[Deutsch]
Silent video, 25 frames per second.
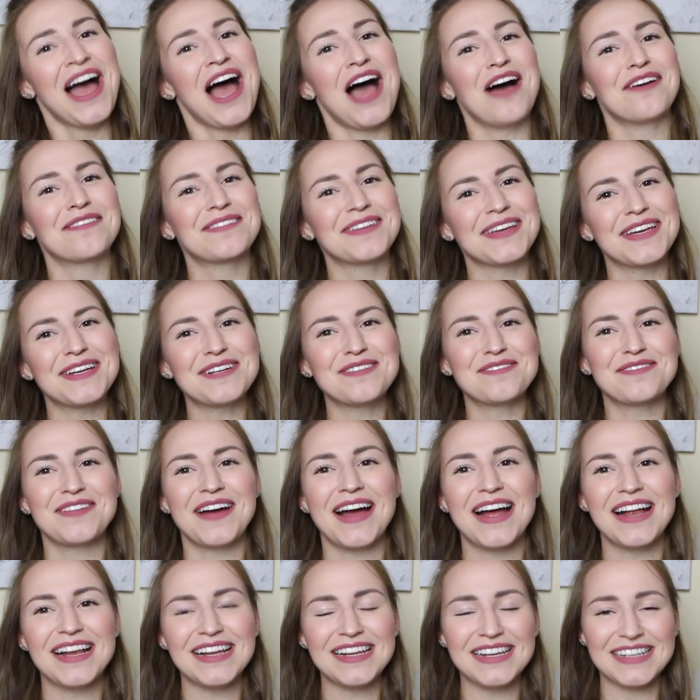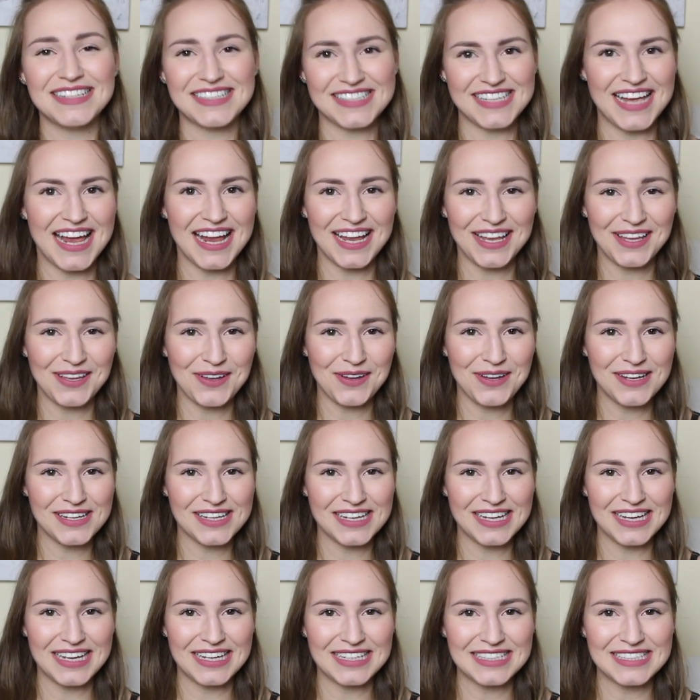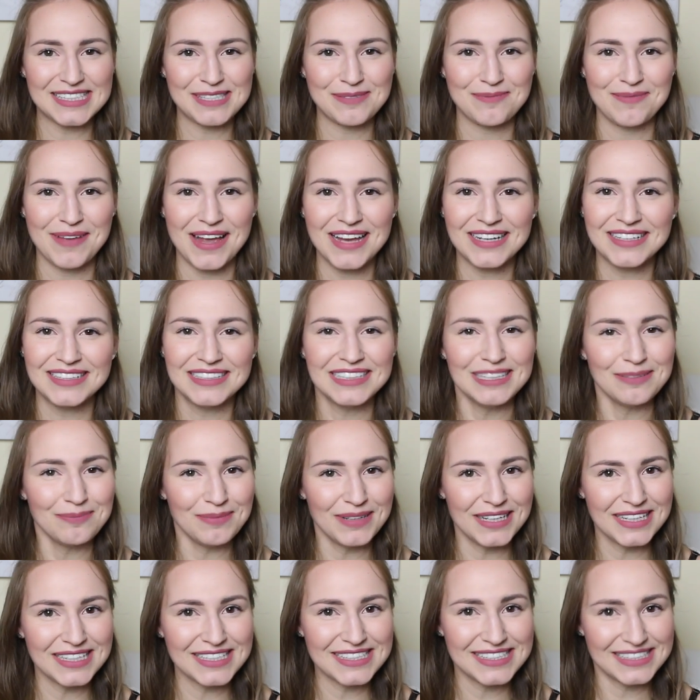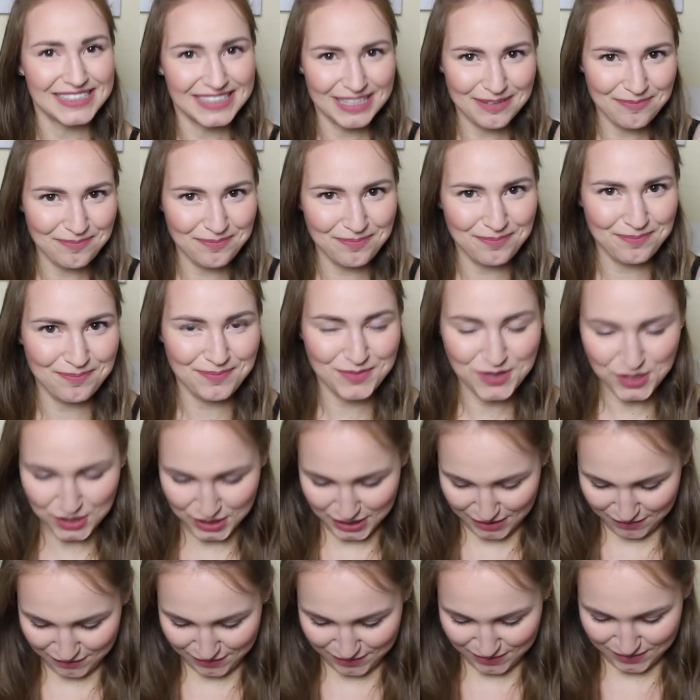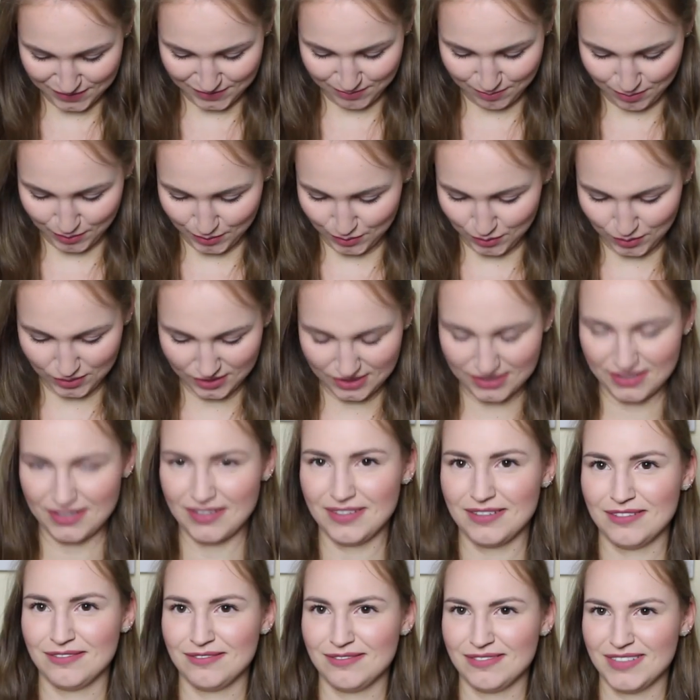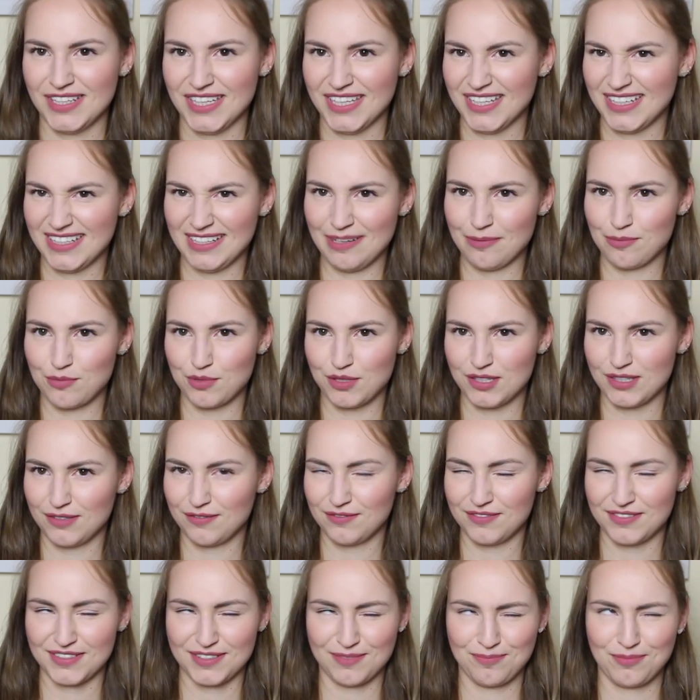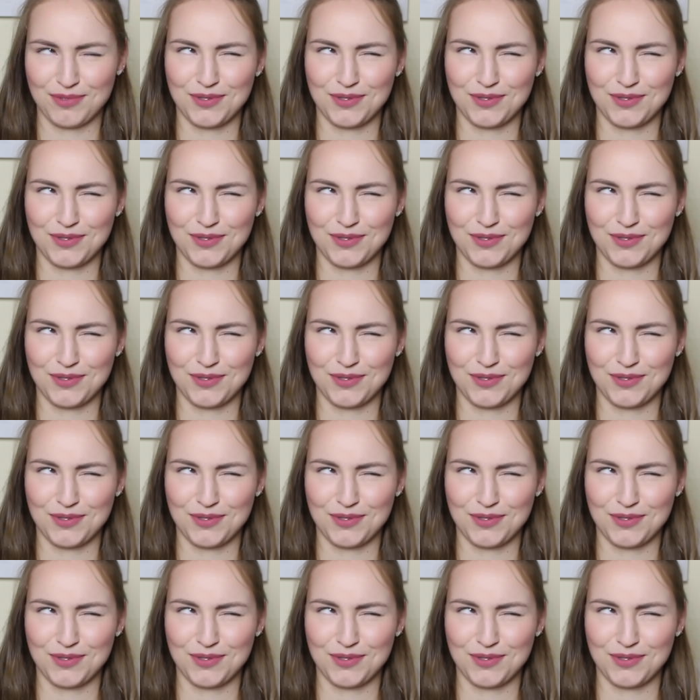Auf jeden Fall zeige ich euch jetzt meine lieblings lippenstift produkte Nicht Lippenstift,